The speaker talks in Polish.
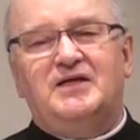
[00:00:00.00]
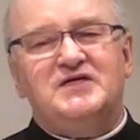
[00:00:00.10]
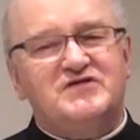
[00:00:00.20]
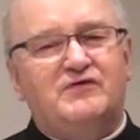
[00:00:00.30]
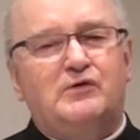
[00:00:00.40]

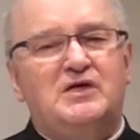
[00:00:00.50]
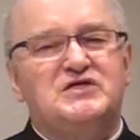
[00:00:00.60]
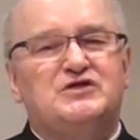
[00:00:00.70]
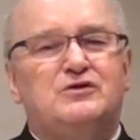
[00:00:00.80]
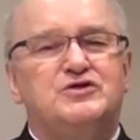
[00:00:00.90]
Niezwykłe
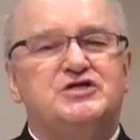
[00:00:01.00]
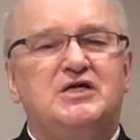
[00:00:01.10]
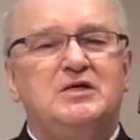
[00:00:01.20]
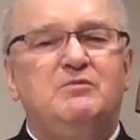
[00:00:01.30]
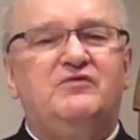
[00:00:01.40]
jest to, że
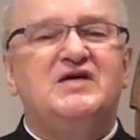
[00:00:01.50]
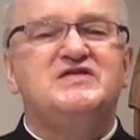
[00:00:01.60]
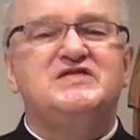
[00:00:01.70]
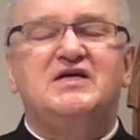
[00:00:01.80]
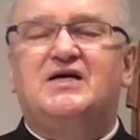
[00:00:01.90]
im
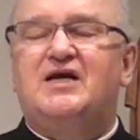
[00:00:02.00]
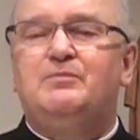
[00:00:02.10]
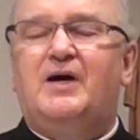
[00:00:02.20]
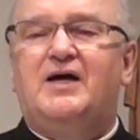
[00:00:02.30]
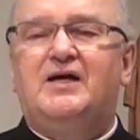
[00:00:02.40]
więcej
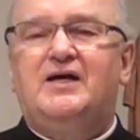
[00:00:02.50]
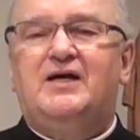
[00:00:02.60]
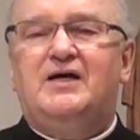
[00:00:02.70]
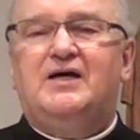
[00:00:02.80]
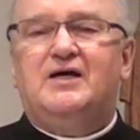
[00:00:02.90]
chleba
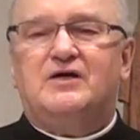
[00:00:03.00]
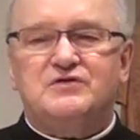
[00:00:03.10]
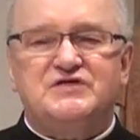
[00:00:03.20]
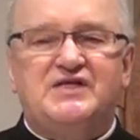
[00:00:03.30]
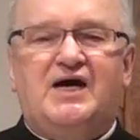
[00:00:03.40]

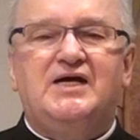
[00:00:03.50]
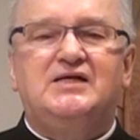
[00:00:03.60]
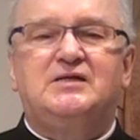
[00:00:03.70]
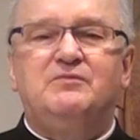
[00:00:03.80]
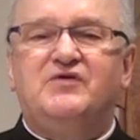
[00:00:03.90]
rozdaje,
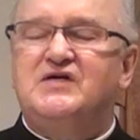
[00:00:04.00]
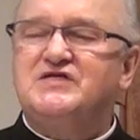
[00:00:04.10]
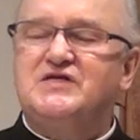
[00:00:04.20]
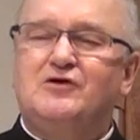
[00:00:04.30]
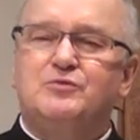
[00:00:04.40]
tym
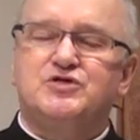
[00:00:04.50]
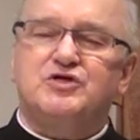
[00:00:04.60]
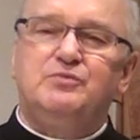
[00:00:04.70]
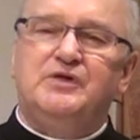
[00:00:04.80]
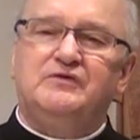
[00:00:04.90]
więcej go
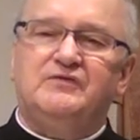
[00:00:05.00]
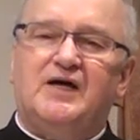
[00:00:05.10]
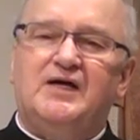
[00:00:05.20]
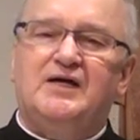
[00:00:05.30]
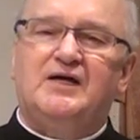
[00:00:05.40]
przybywa.
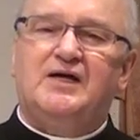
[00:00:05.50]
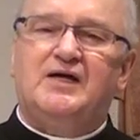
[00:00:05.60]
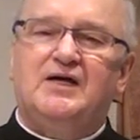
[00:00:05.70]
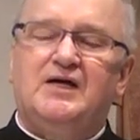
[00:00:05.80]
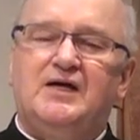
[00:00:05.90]

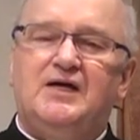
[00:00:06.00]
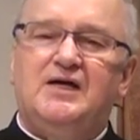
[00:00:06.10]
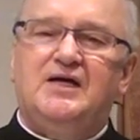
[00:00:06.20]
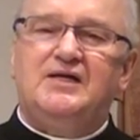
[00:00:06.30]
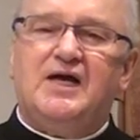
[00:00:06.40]

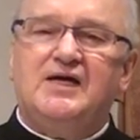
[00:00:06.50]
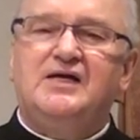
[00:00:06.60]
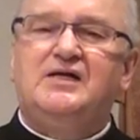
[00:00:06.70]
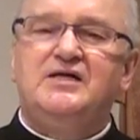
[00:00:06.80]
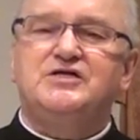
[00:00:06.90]

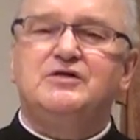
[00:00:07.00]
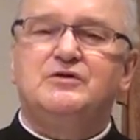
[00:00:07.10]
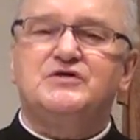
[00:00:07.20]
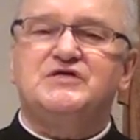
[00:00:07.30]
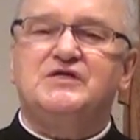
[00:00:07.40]
Najedli się
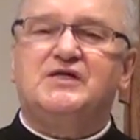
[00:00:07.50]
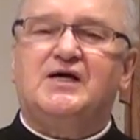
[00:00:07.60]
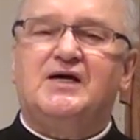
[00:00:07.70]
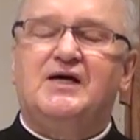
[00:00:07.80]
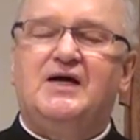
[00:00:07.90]

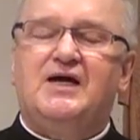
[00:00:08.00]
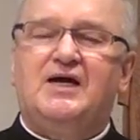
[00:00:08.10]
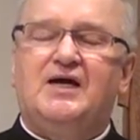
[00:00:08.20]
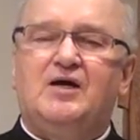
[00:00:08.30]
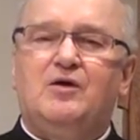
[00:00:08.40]
dosyta,
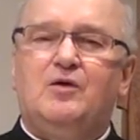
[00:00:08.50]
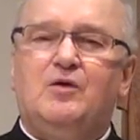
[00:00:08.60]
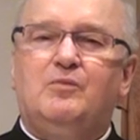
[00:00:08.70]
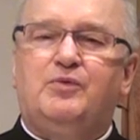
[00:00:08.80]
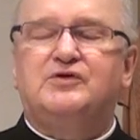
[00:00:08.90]

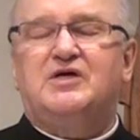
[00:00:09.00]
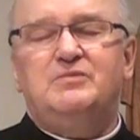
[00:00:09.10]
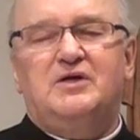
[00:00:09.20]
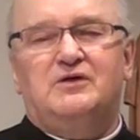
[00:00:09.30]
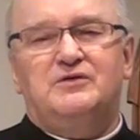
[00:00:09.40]

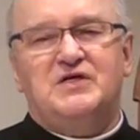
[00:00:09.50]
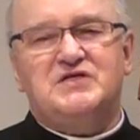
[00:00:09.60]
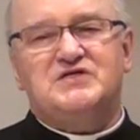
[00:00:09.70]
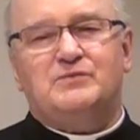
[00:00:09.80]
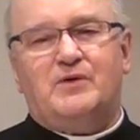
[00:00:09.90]
potem ich
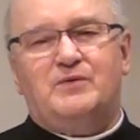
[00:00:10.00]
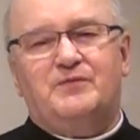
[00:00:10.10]
odesłał.